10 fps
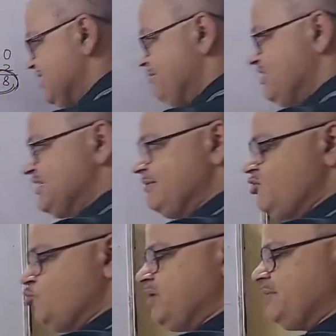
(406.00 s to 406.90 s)
सेम जैसे कि
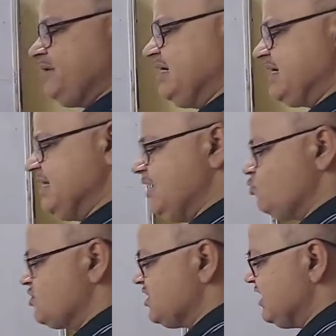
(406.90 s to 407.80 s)
ऊपर अपन ने किया है
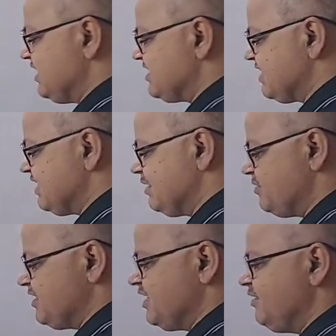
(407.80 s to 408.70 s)
उसी तरीके से करना
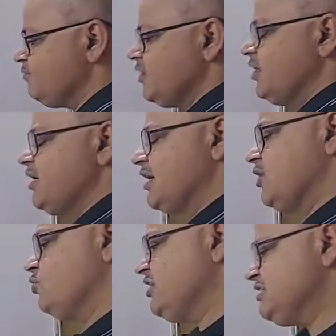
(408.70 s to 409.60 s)
पड़ेगा
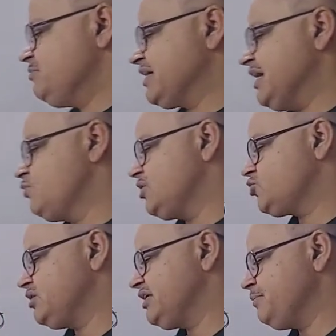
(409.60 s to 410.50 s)
क्योंकि इसमें क्या हुआ
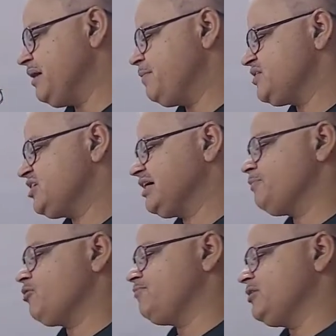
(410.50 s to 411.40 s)
ट्वेंटी फाइव परसेंट का
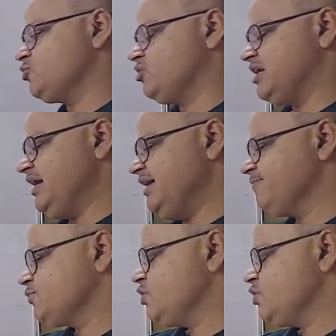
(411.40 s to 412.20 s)
प्रॉफिट हो रहा है